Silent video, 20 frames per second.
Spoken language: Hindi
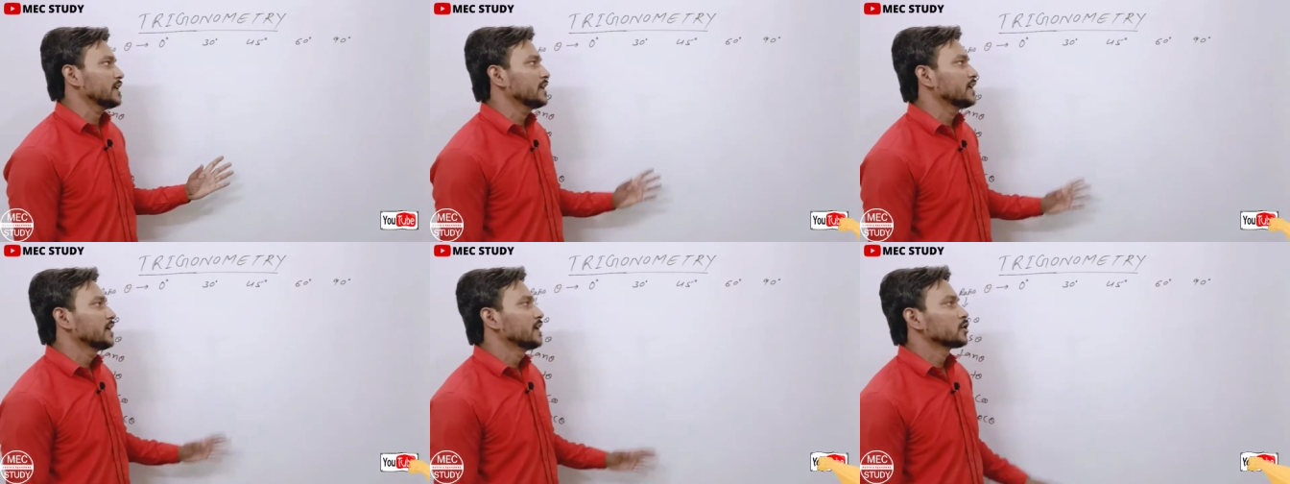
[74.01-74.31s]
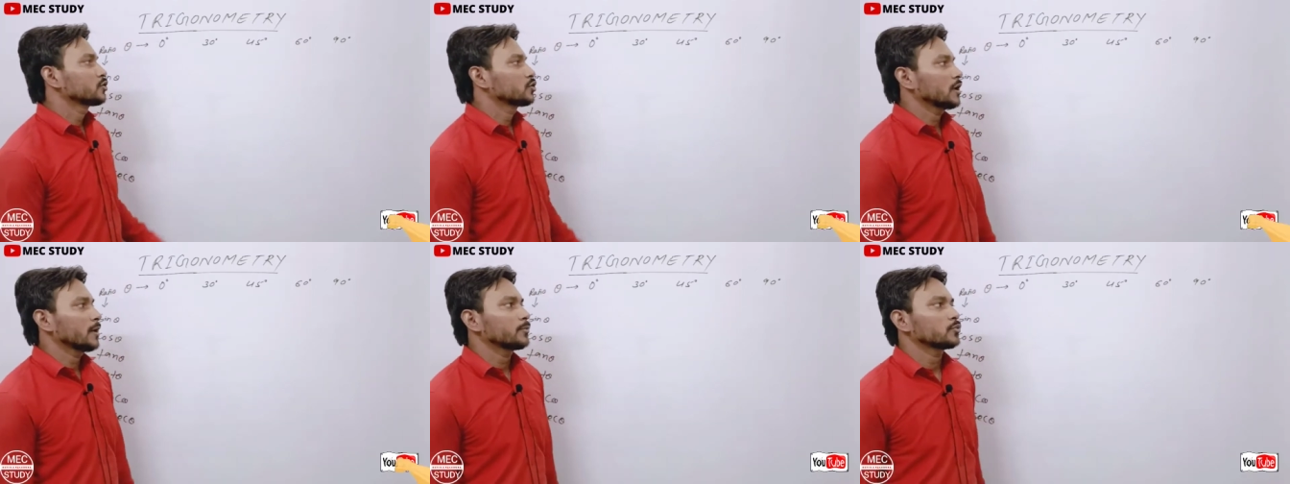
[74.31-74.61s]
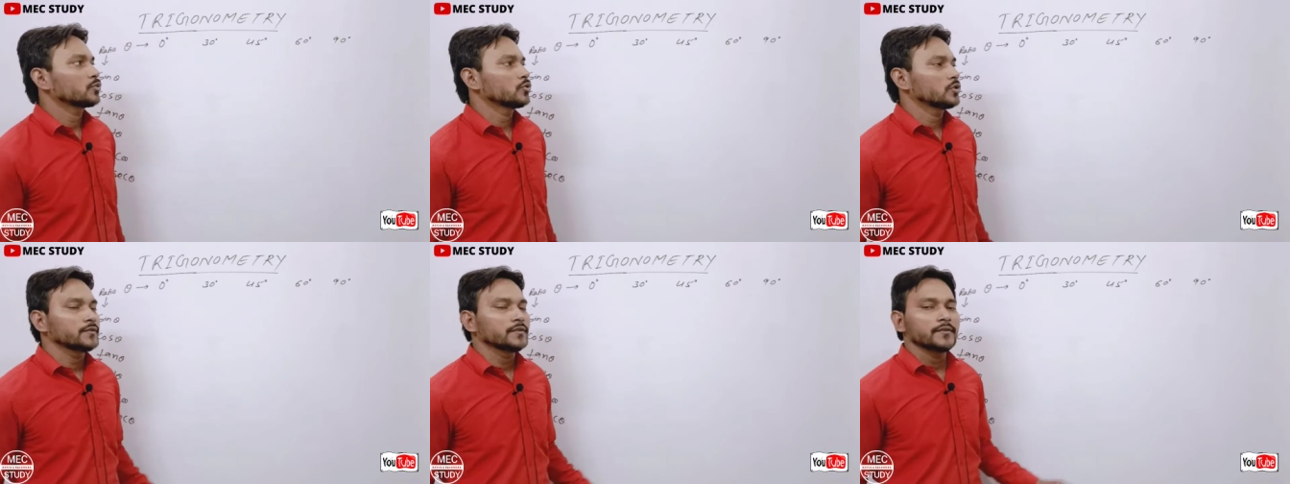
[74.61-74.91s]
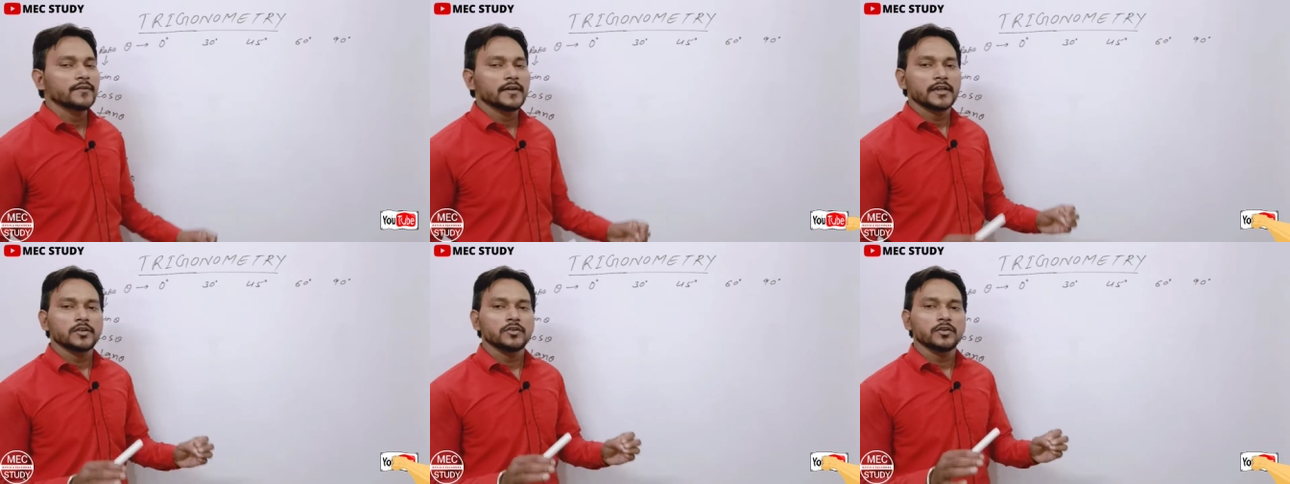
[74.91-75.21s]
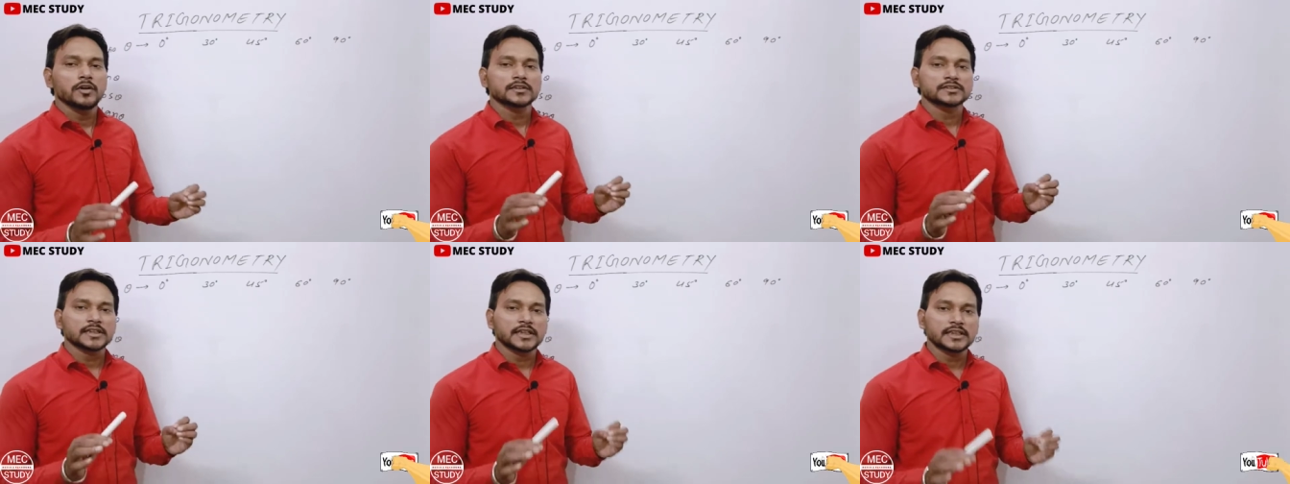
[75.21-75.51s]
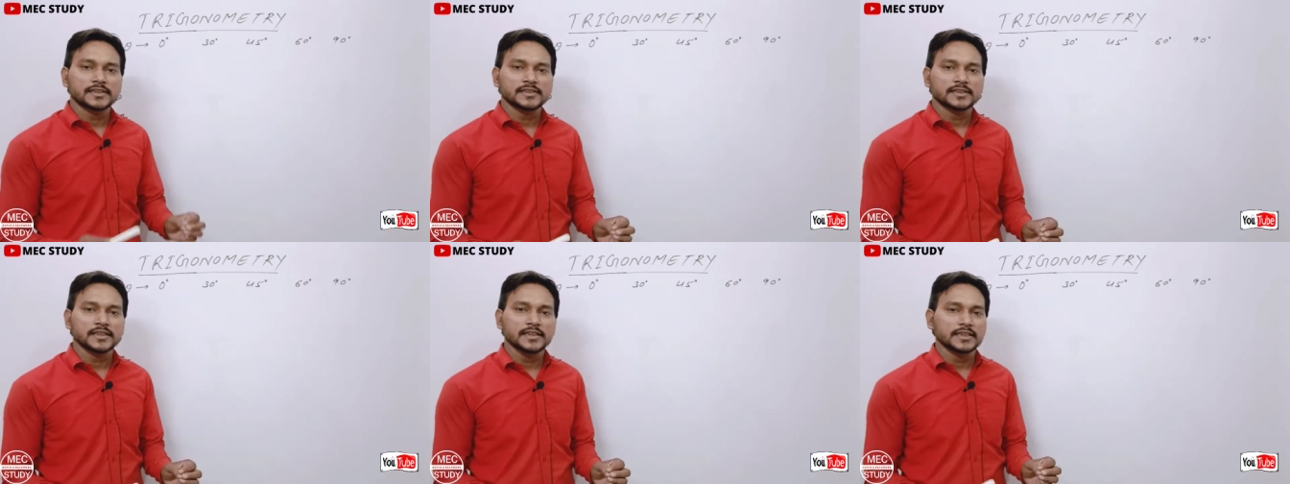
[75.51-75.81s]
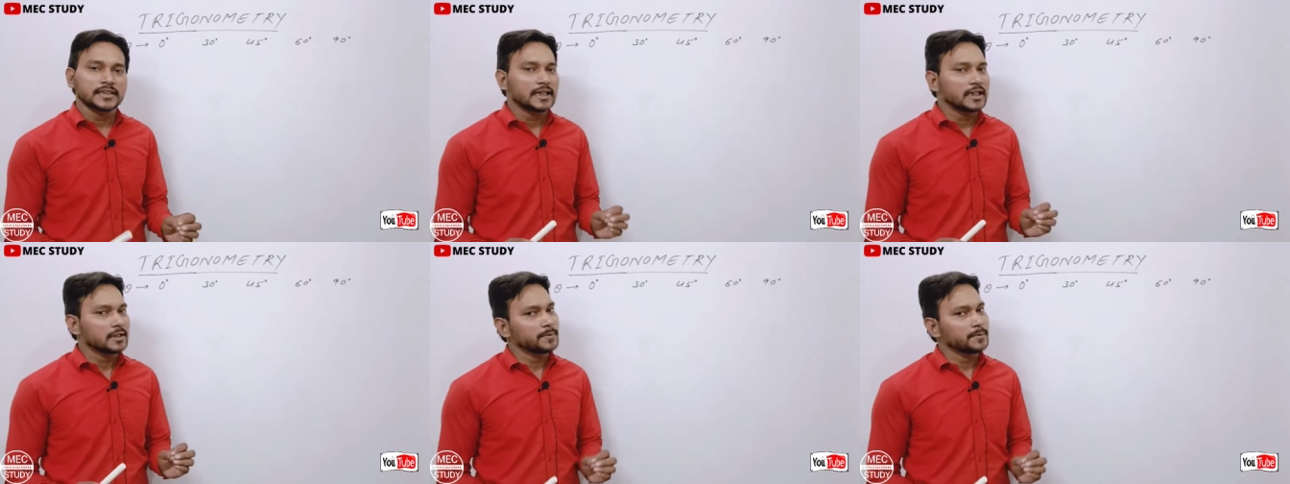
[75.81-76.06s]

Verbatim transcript: तो आप कोई भी वैल्यू आसानी से निकाल